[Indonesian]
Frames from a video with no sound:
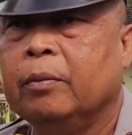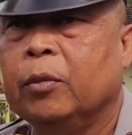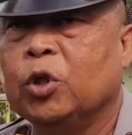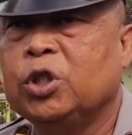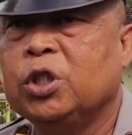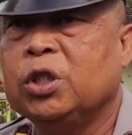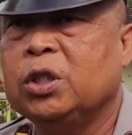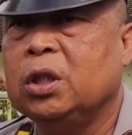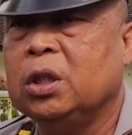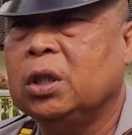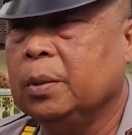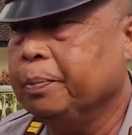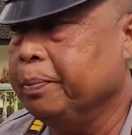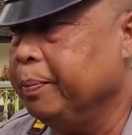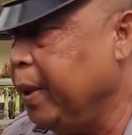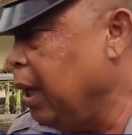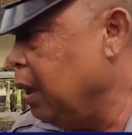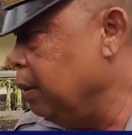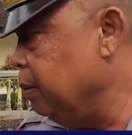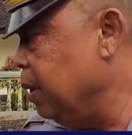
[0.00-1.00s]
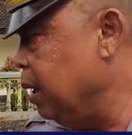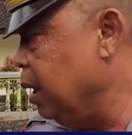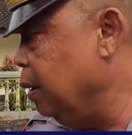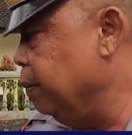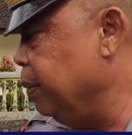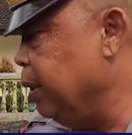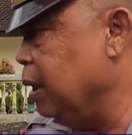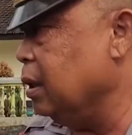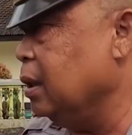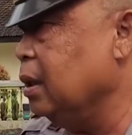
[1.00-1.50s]
posisi depan
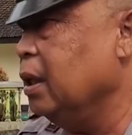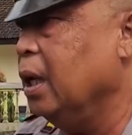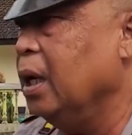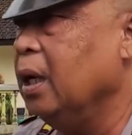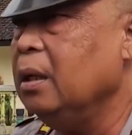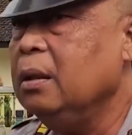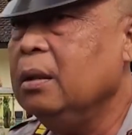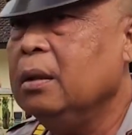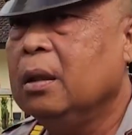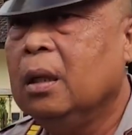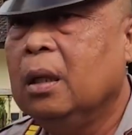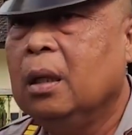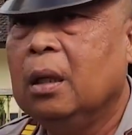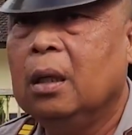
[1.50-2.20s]
menabrak tiang,